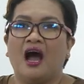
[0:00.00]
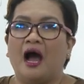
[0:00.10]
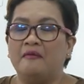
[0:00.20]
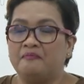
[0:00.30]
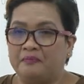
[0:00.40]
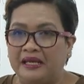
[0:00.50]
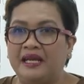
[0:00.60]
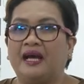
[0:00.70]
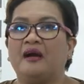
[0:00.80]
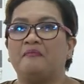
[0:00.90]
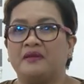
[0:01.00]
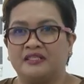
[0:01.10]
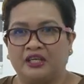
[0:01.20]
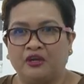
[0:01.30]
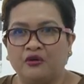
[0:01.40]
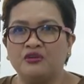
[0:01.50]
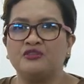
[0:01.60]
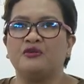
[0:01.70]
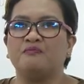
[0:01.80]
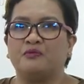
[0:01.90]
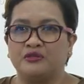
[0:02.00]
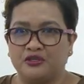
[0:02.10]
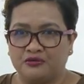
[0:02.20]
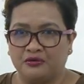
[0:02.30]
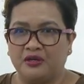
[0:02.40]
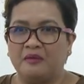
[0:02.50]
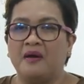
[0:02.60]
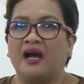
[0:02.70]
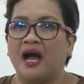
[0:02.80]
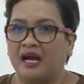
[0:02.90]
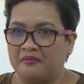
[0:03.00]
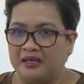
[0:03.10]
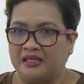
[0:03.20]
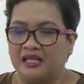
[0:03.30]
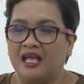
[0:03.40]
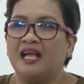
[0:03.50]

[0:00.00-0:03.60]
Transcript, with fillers: ang pinakaprestihiyosong posisyon na makakamit